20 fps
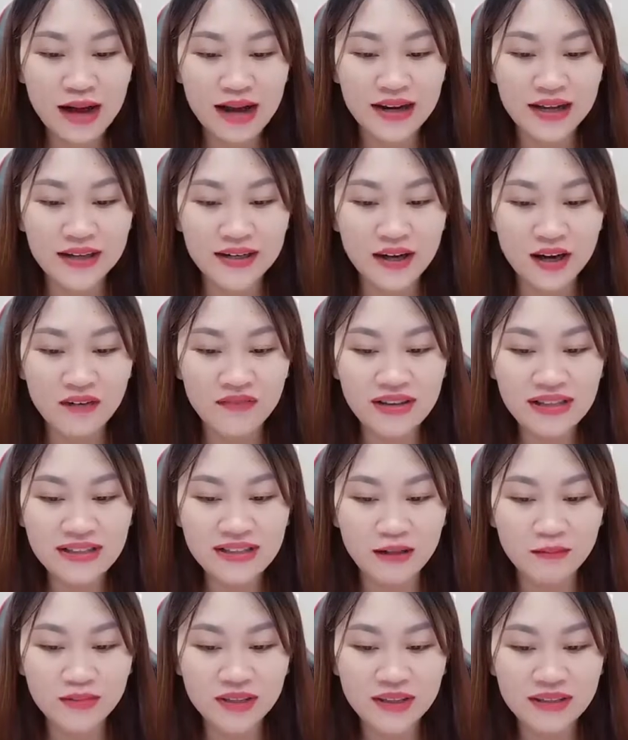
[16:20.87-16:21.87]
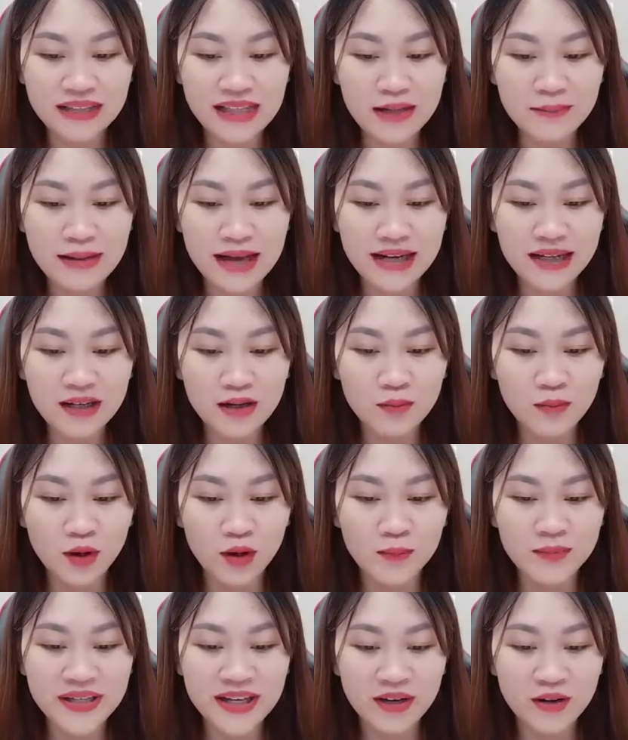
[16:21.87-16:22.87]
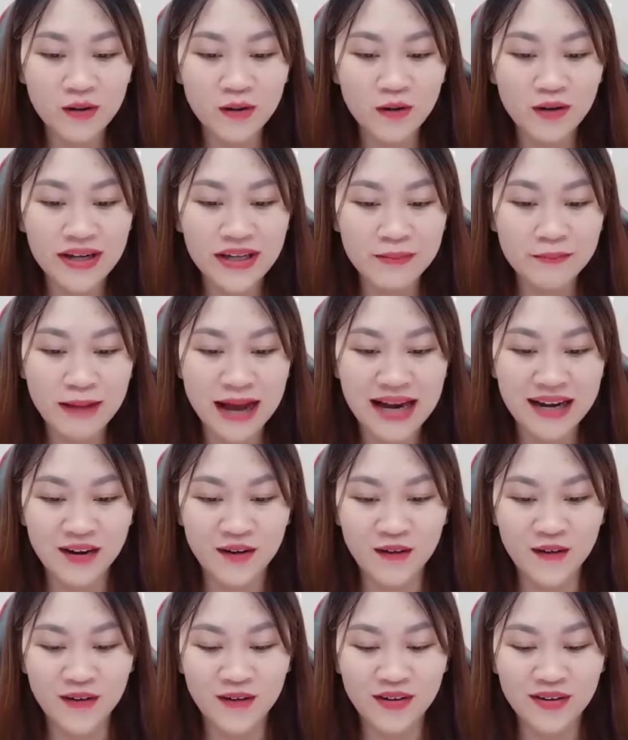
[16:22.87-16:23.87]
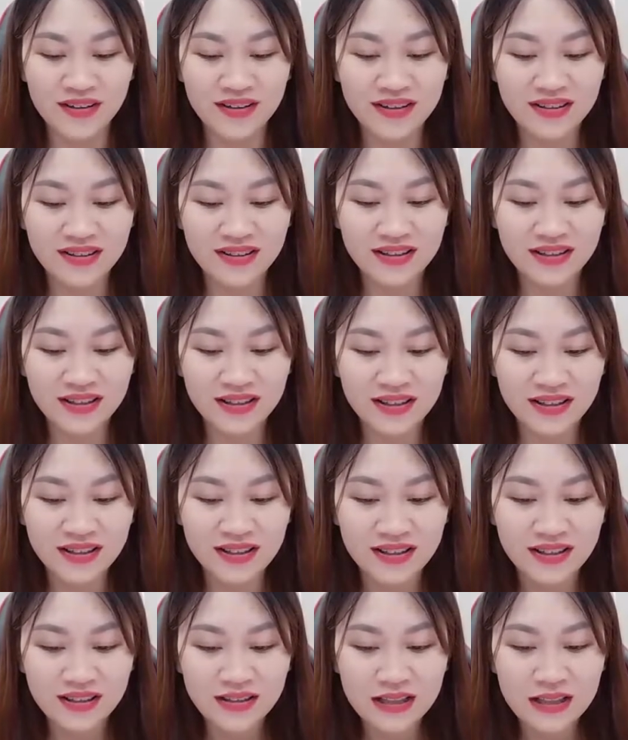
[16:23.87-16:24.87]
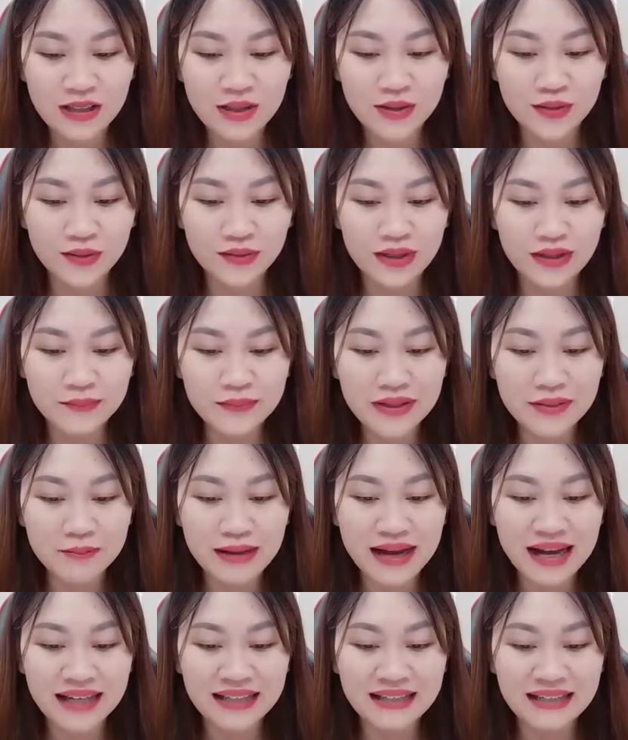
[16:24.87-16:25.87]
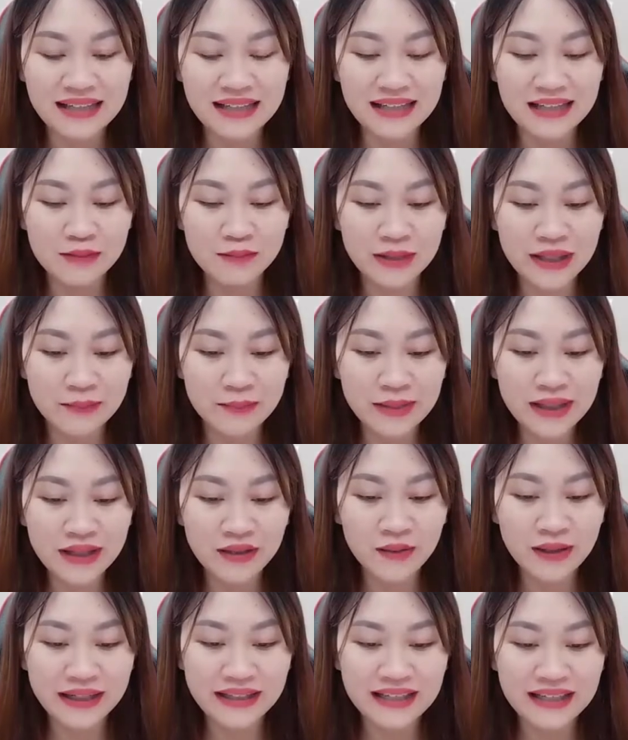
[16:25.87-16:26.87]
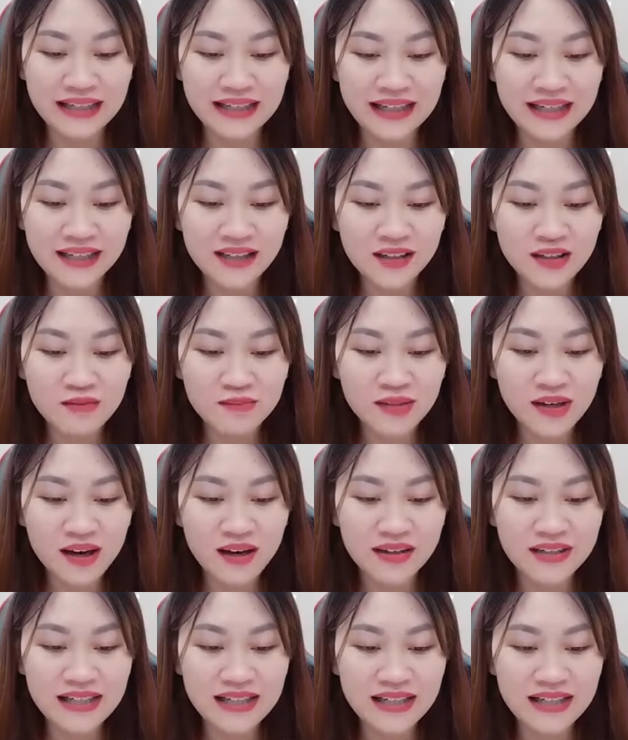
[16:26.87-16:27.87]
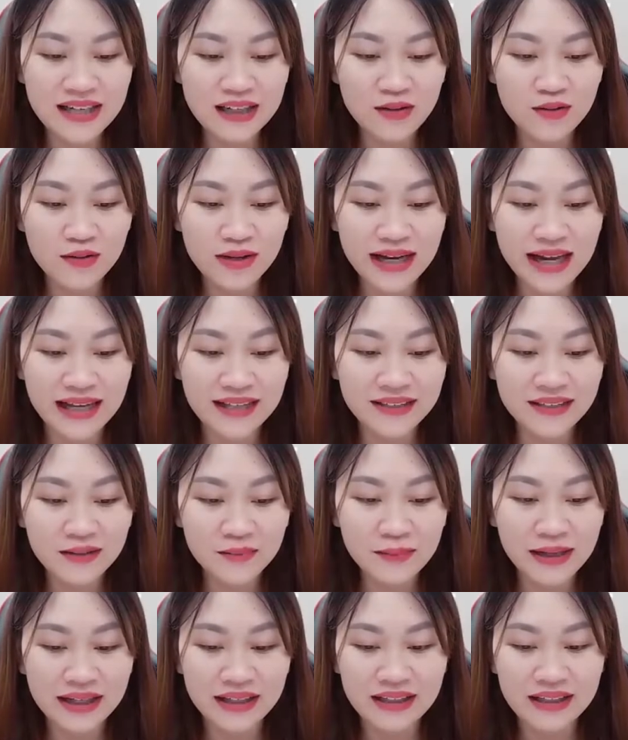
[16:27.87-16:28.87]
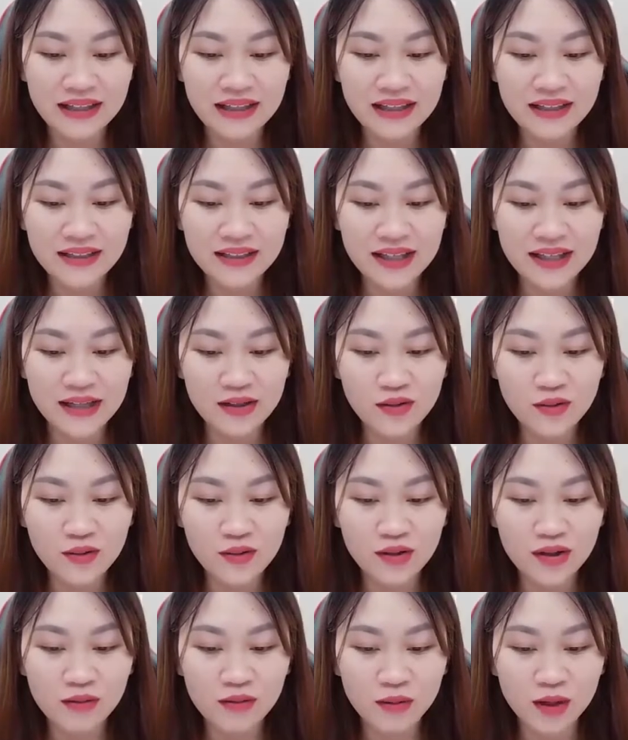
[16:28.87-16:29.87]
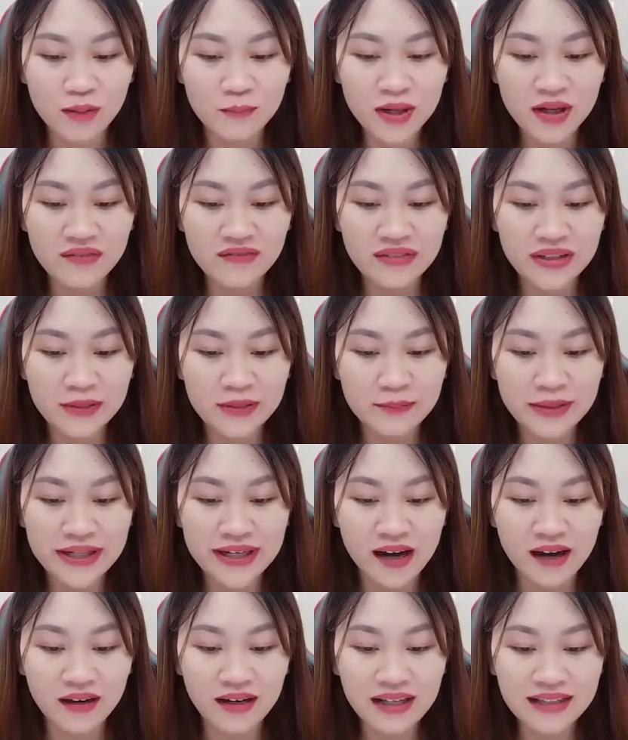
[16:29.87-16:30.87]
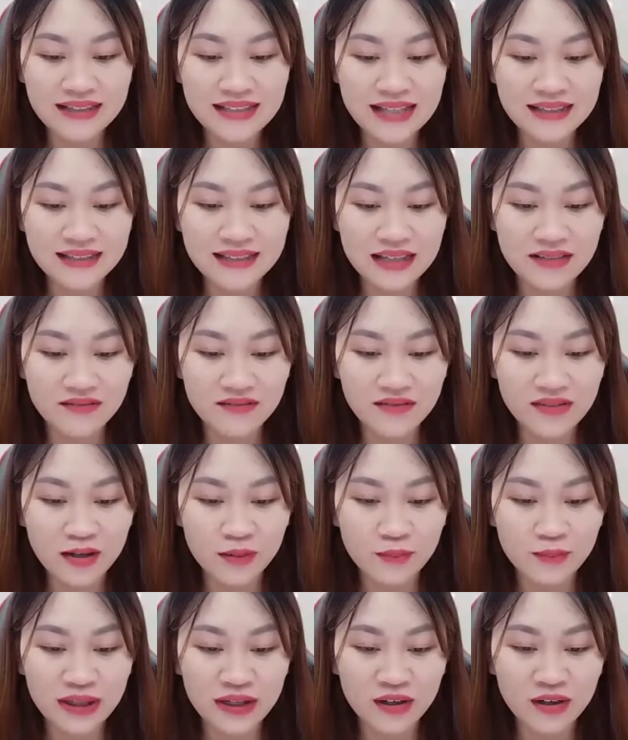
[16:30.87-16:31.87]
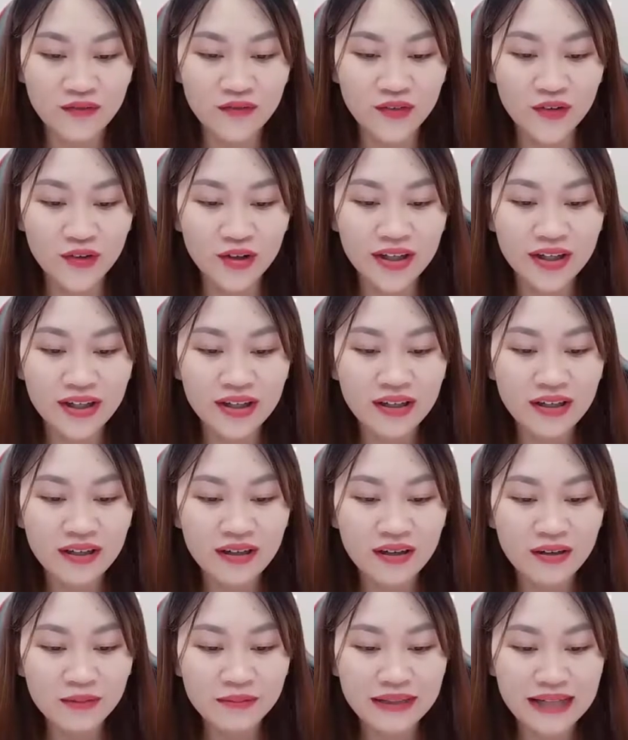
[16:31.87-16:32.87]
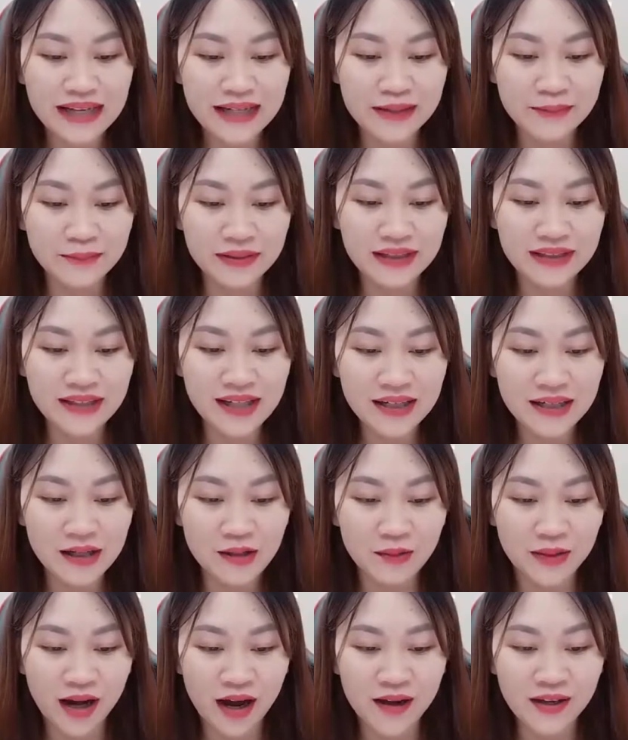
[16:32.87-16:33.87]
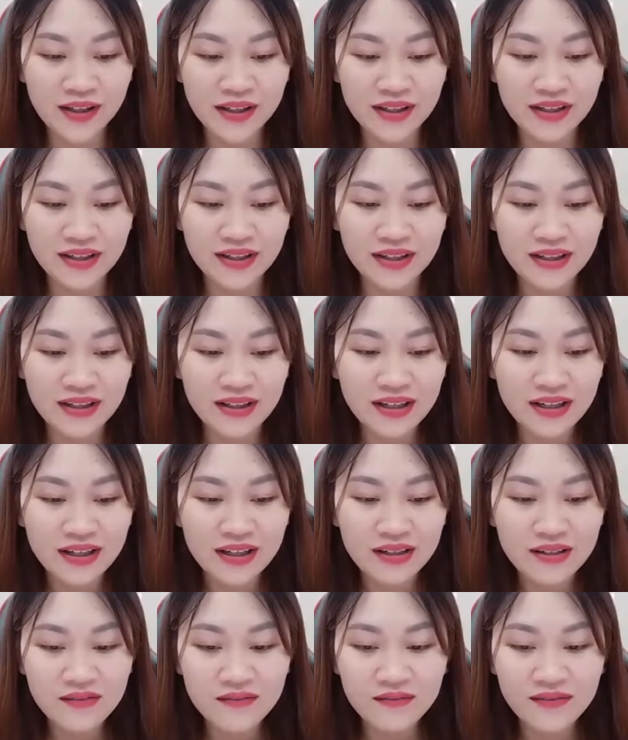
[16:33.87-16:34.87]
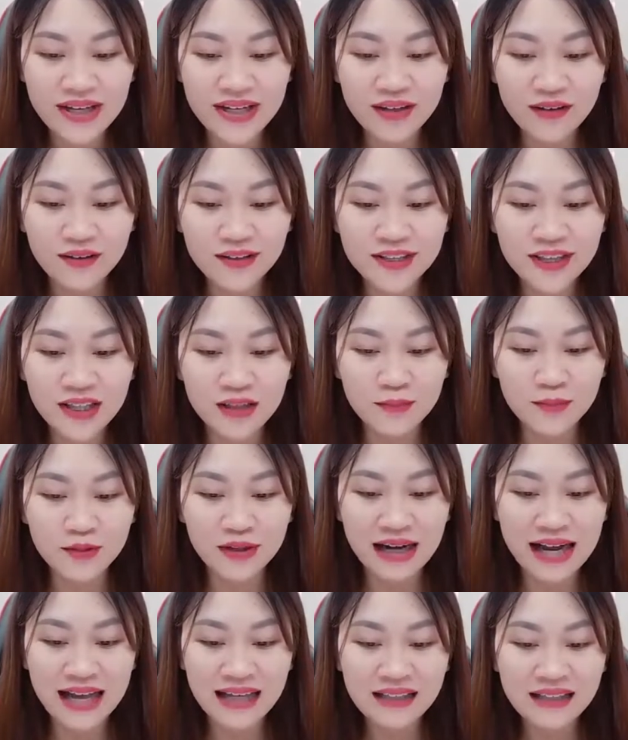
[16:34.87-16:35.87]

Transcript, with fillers: lần đó phát sóng trực tiếp ăn cơm hộp nhà cô liền bại lộ. Nguyễn miền man nhìn đến mấy bình luận này, không khỏi nhìn lại cô gái trước mặt. Thấy cô không có bởi vì bị nói là dạ dày vương mà không vui. Lúc này mới gật đầu nói. Vậy cô chờ một lát,